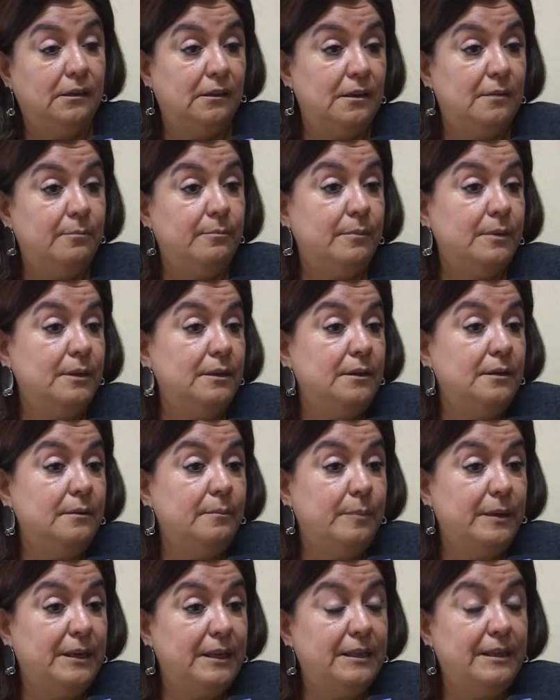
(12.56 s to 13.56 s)
y me
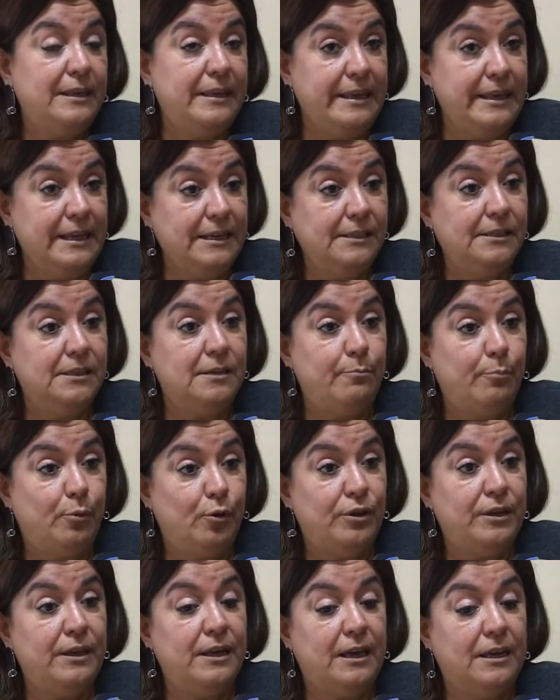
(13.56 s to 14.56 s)
pedía si
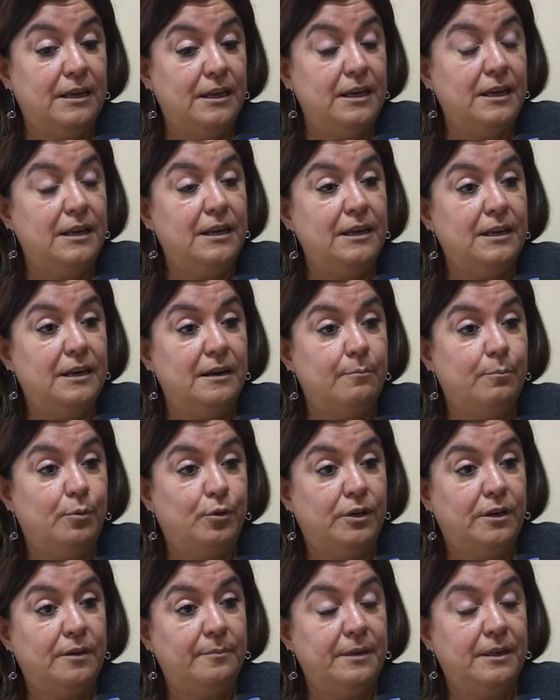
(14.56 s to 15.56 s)
podía ir a
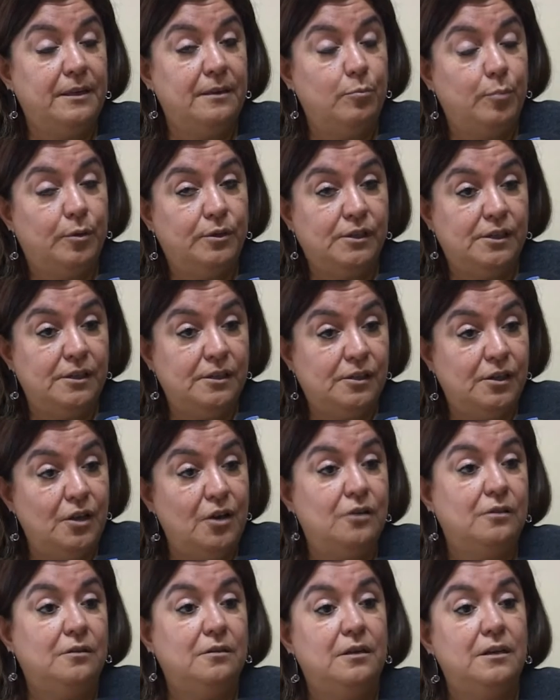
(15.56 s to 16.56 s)
ponerme a
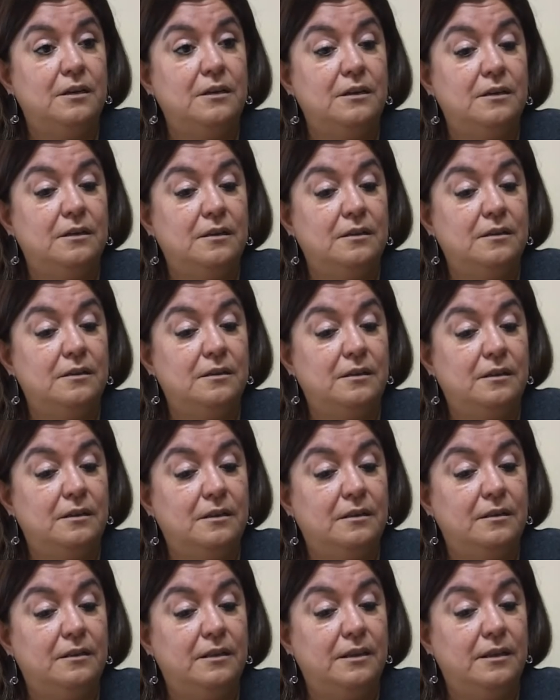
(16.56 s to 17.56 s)
disposición
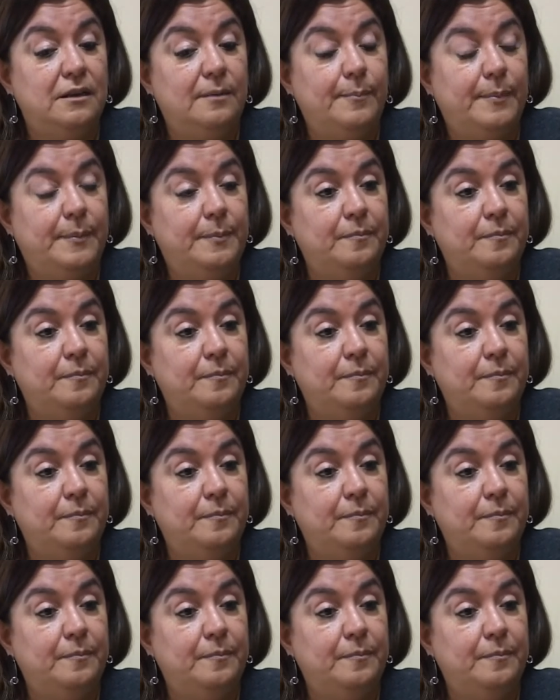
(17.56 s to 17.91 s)
de,